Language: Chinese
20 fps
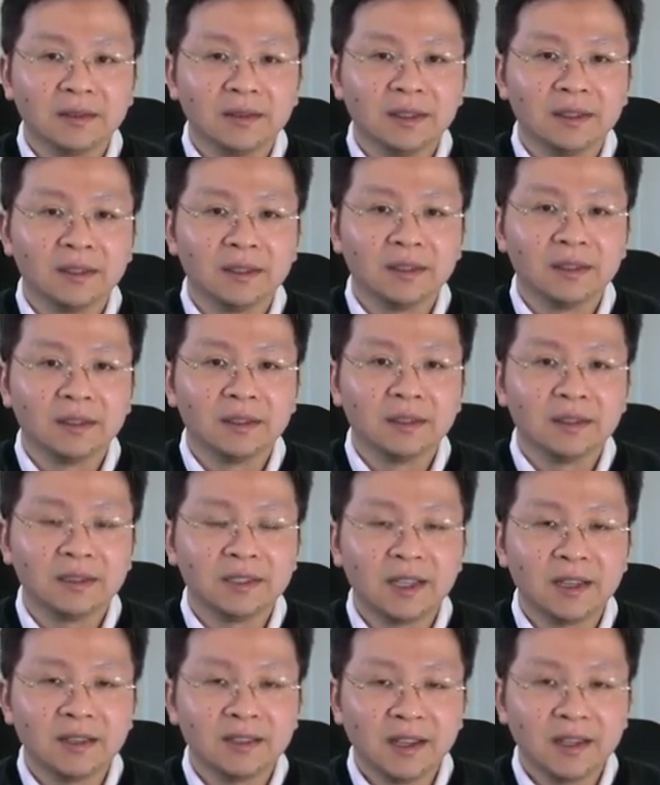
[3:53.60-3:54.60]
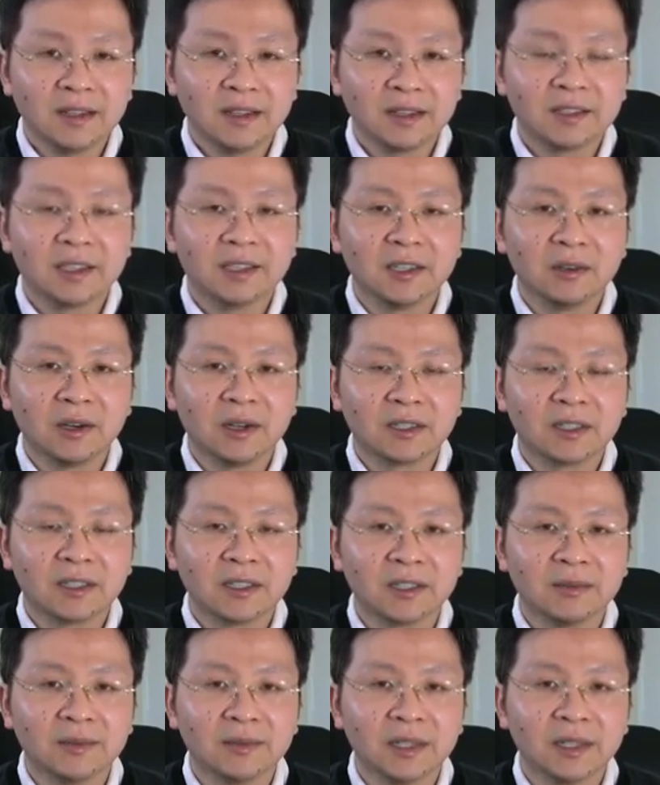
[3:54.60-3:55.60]
嗯，现在的情况是
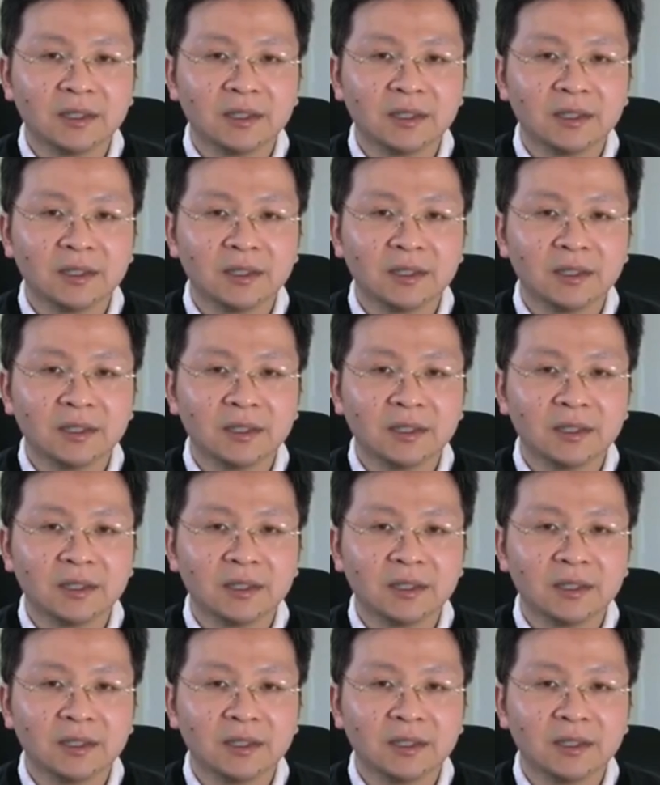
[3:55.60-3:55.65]
什么呢？